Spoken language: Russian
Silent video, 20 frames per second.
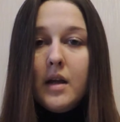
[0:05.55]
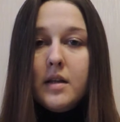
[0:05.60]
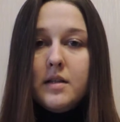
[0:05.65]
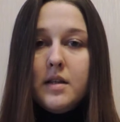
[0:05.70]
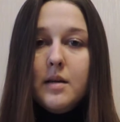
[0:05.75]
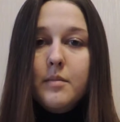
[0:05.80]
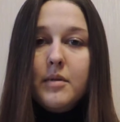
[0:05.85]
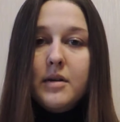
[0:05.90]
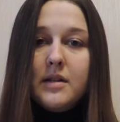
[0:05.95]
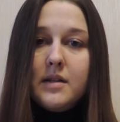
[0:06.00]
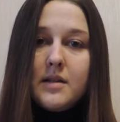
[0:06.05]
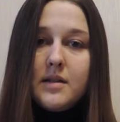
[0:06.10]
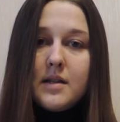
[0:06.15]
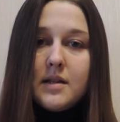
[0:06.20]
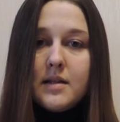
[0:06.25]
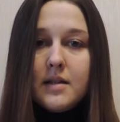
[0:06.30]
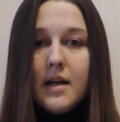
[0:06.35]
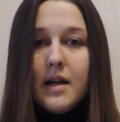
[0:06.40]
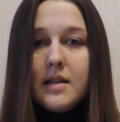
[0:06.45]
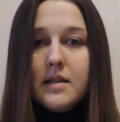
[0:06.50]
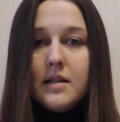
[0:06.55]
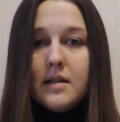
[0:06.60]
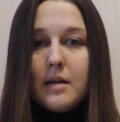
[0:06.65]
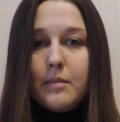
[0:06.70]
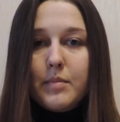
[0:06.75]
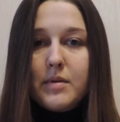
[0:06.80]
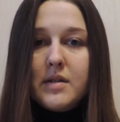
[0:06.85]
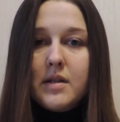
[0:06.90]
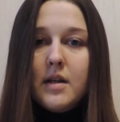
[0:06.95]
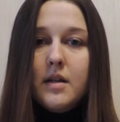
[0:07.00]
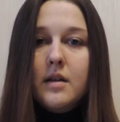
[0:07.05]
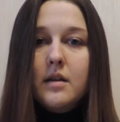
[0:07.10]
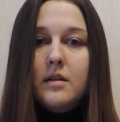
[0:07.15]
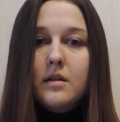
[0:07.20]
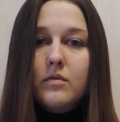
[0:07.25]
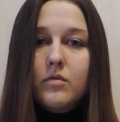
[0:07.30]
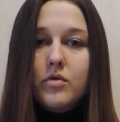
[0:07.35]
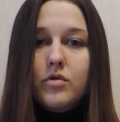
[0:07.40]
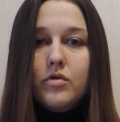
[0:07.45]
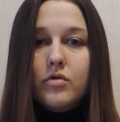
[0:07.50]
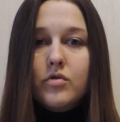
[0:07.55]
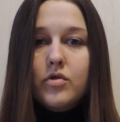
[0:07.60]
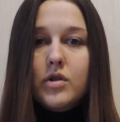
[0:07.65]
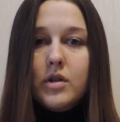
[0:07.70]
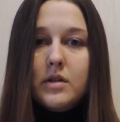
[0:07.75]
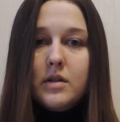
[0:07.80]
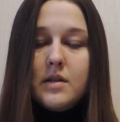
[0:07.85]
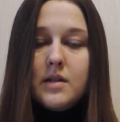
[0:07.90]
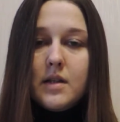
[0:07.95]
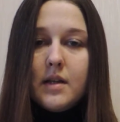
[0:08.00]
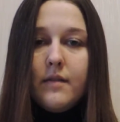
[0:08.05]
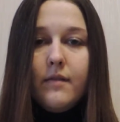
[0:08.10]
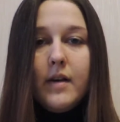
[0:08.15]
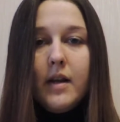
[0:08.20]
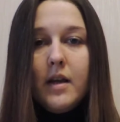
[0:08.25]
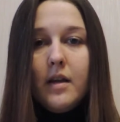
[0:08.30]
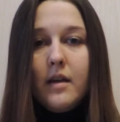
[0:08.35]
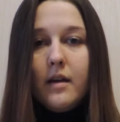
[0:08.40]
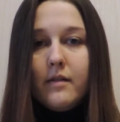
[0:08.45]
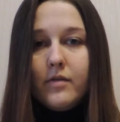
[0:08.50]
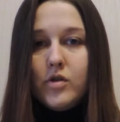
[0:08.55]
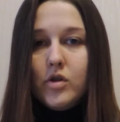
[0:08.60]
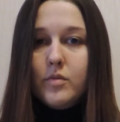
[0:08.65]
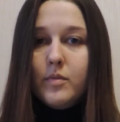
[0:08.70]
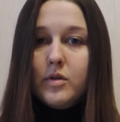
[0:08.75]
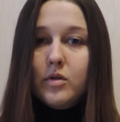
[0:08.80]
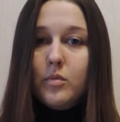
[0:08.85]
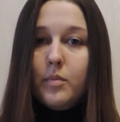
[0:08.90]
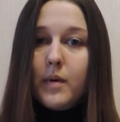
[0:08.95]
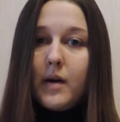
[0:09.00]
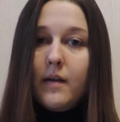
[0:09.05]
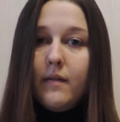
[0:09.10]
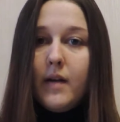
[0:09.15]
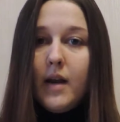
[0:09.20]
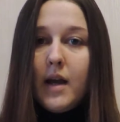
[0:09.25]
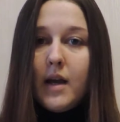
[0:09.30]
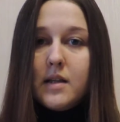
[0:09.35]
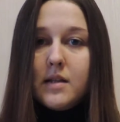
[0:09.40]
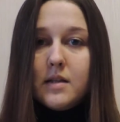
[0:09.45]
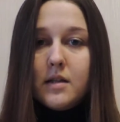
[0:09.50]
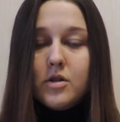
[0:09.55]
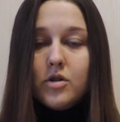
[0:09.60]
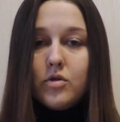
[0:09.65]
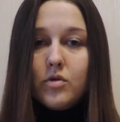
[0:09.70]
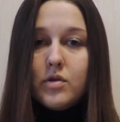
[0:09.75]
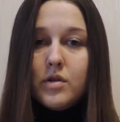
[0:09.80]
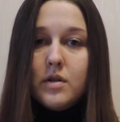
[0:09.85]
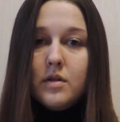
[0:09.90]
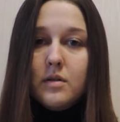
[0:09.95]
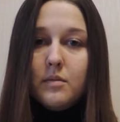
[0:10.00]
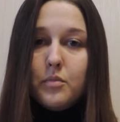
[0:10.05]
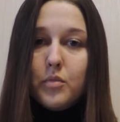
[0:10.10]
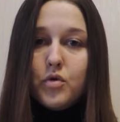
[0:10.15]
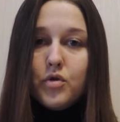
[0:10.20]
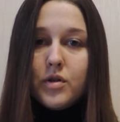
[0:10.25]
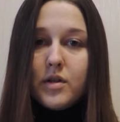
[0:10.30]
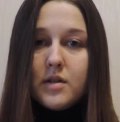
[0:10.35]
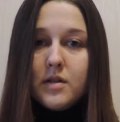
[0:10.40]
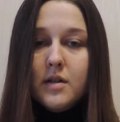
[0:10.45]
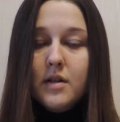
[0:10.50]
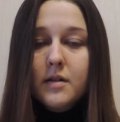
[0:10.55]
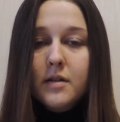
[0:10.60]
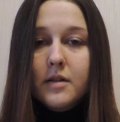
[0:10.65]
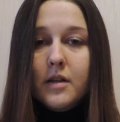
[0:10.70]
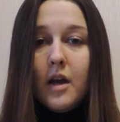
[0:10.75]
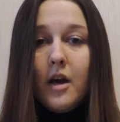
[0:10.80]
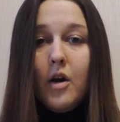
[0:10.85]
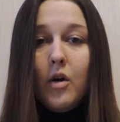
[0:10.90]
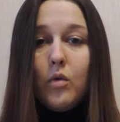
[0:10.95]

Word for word: Тема диссоциации, описание того, что же это за явление, в чем оно проявляется и что с этим можно сделать,